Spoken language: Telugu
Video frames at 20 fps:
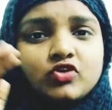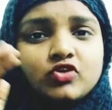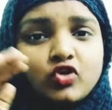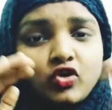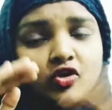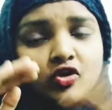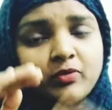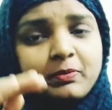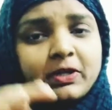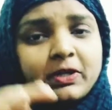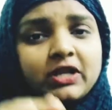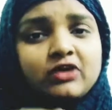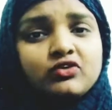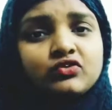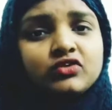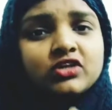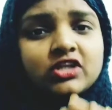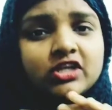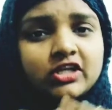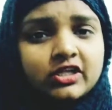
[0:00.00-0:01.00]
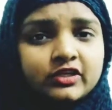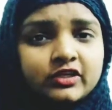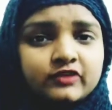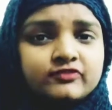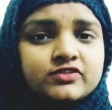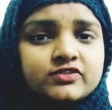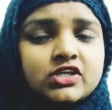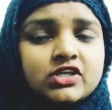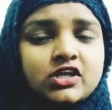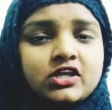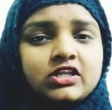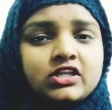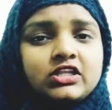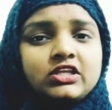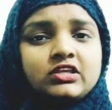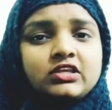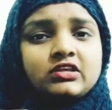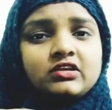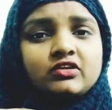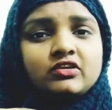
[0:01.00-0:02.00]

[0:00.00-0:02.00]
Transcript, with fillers: లోపల ఉన్న నర్వ్స్ కానీ